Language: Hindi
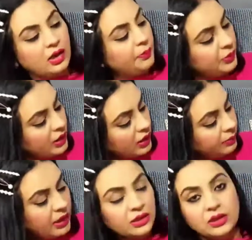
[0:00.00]
अपने
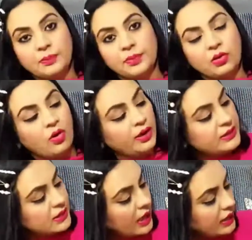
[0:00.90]
मनी अपने
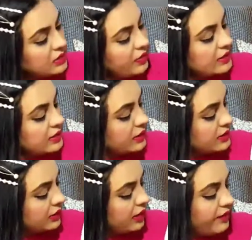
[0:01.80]
कॉइन्स कार्ड्स वार्ड्स रख
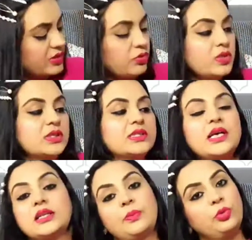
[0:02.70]
सकते हैं वैसे तो इसके
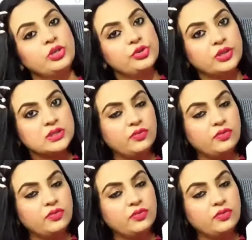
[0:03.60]
साथ आपको एक छोटा